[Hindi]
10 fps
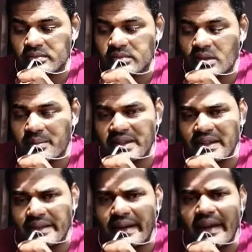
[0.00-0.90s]
विधि
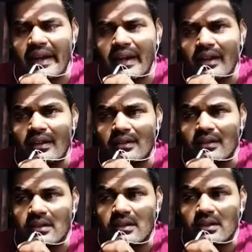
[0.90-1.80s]
ये है
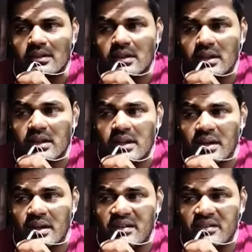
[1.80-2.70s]
कि ये
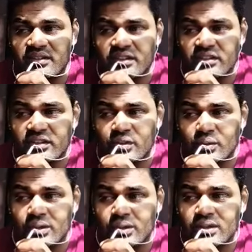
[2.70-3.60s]
अमावस्या से
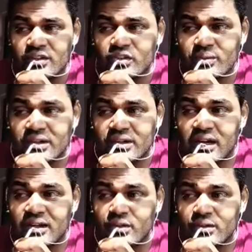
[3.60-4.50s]
शुरू करना है सुबह
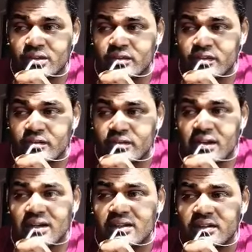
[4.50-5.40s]
नहा धो के किसी भी
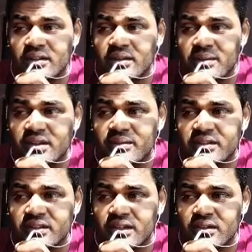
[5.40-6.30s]
काली जी के मंदिर में
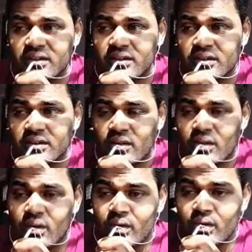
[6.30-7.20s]
जाएं
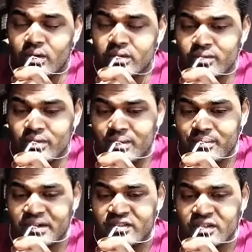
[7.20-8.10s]
और वहाँ
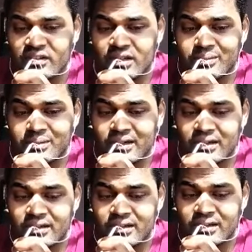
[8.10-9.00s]
पर ये संकल्प
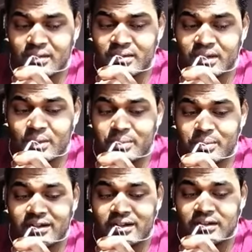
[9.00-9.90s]
करें कि हम ये
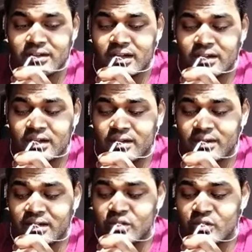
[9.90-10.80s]
उपाय करने जा रहे हैं
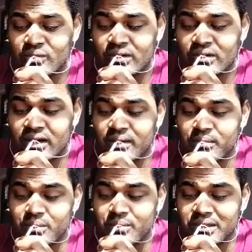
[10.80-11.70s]
हमारे दुश्मन का आप
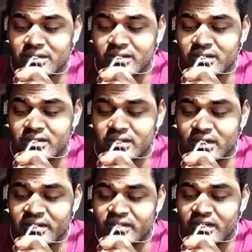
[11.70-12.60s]
मुंह बंद कीजिए
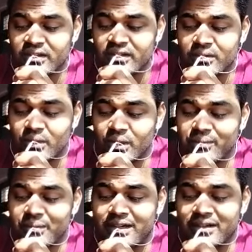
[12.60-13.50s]
हमेशा के लिए वो
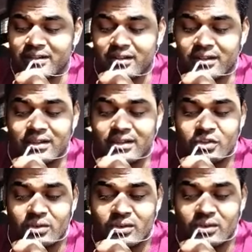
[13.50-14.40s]
हमें परेशान करना
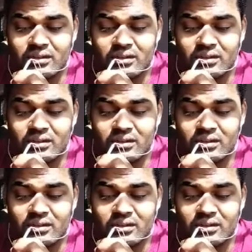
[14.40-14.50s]
छोड़ दे